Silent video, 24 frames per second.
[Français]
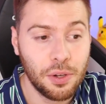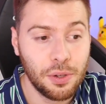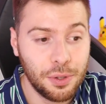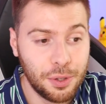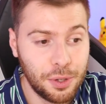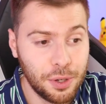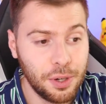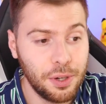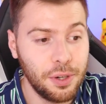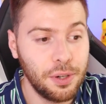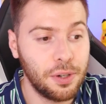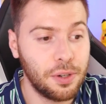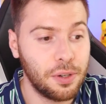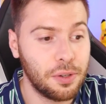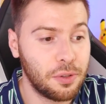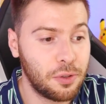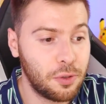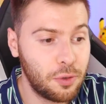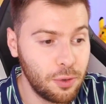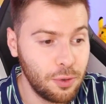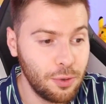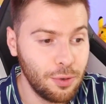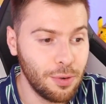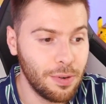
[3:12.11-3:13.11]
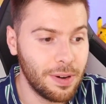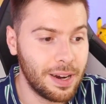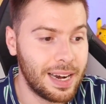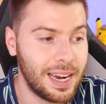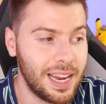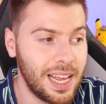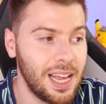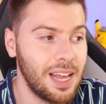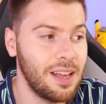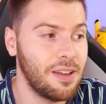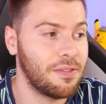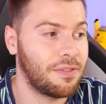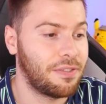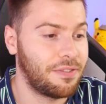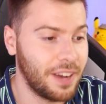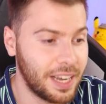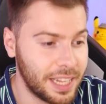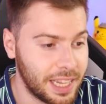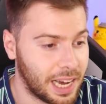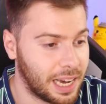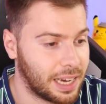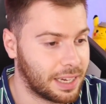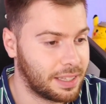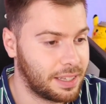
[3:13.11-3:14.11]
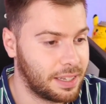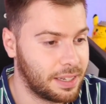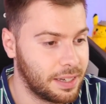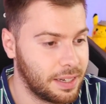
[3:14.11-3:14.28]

de euh, tous les fanarts.